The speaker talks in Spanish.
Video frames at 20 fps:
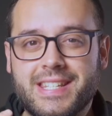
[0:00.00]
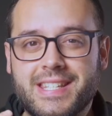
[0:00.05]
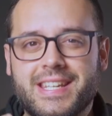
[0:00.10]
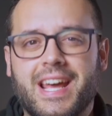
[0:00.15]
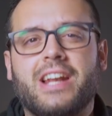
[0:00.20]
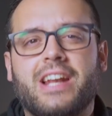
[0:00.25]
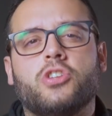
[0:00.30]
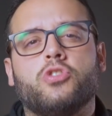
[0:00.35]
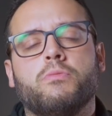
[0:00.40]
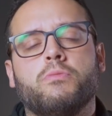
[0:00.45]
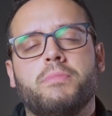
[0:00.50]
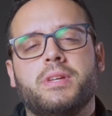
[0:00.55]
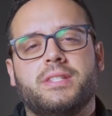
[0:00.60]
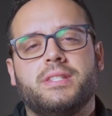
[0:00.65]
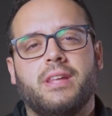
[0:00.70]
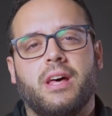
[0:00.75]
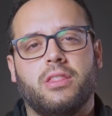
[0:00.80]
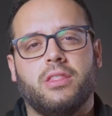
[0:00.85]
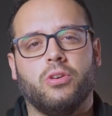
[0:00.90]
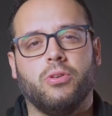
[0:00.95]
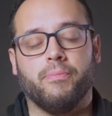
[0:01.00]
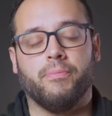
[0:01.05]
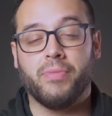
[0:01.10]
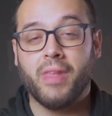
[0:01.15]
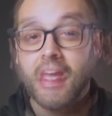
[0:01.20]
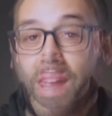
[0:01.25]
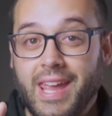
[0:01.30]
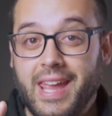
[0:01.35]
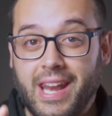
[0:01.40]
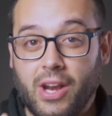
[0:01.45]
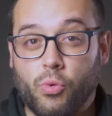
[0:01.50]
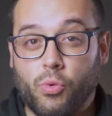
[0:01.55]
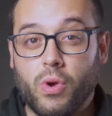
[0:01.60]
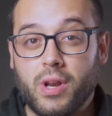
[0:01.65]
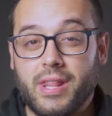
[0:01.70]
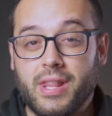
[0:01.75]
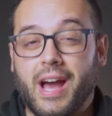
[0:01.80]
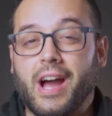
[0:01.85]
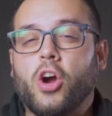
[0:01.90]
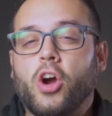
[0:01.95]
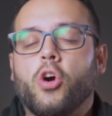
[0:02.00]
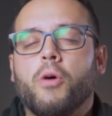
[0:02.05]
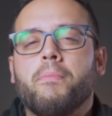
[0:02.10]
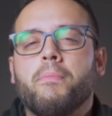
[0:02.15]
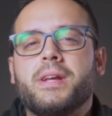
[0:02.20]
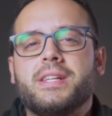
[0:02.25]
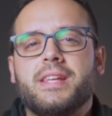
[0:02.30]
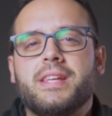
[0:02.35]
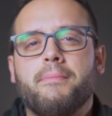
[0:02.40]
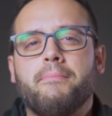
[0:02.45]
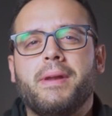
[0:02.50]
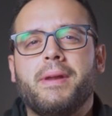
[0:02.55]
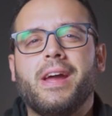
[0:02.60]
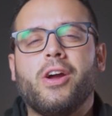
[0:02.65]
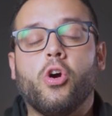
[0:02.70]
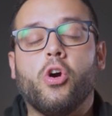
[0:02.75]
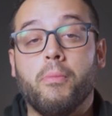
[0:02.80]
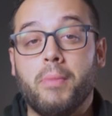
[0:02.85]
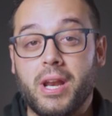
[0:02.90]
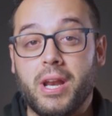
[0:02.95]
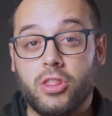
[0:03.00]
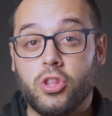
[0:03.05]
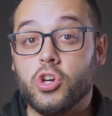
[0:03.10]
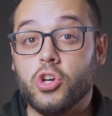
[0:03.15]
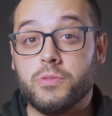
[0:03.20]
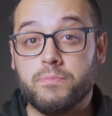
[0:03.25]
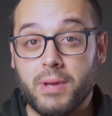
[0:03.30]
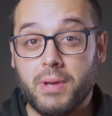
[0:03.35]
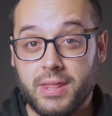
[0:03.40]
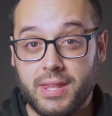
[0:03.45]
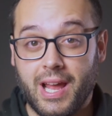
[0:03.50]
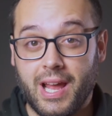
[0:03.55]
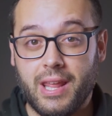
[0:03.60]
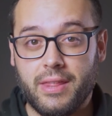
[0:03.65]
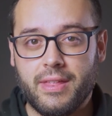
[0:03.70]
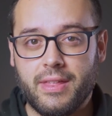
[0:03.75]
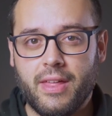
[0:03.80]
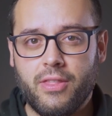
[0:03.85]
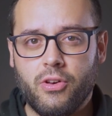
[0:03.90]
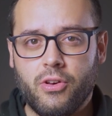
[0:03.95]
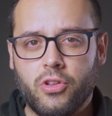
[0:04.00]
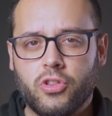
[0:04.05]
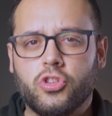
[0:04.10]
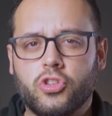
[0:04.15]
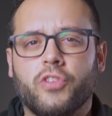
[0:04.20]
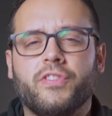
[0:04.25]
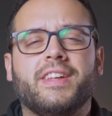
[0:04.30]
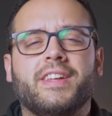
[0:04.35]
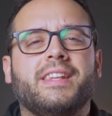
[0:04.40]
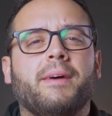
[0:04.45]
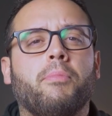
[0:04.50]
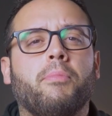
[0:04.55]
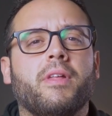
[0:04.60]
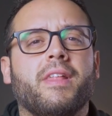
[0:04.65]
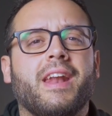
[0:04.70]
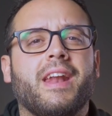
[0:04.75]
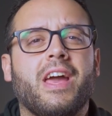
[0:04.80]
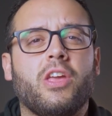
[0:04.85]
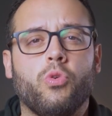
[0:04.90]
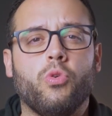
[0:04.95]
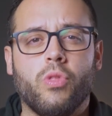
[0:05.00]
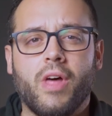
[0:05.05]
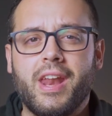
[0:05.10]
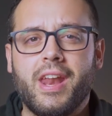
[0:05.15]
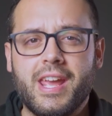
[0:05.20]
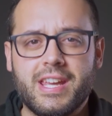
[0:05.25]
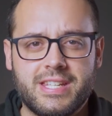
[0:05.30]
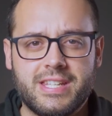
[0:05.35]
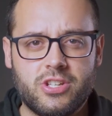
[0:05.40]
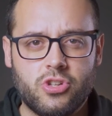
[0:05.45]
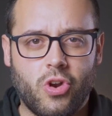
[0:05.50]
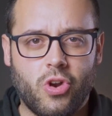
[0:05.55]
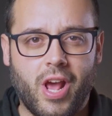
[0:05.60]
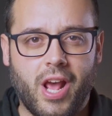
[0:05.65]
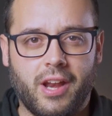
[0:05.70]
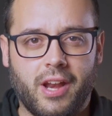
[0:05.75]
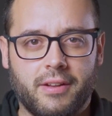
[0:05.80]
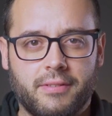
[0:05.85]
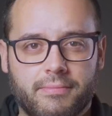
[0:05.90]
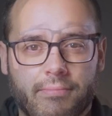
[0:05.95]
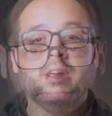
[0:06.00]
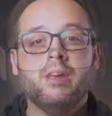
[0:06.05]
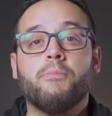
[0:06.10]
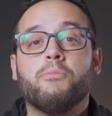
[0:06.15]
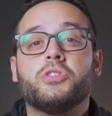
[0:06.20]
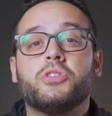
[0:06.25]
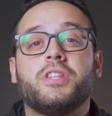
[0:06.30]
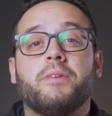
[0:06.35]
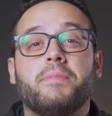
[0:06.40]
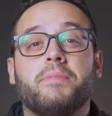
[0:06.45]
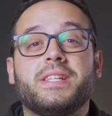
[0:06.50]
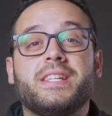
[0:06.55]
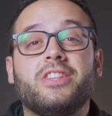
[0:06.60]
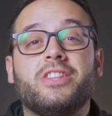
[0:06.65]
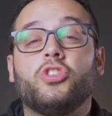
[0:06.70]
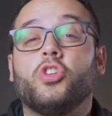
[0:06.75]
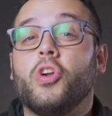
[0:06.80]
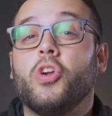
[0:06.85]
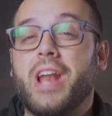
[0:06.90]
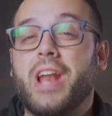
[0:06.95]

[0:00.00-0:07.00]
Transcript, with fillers: echarles un vistazo. Y recuerda, compra siempre en comercio especializado donde te puedan ayudar y asesorar. Pues te presento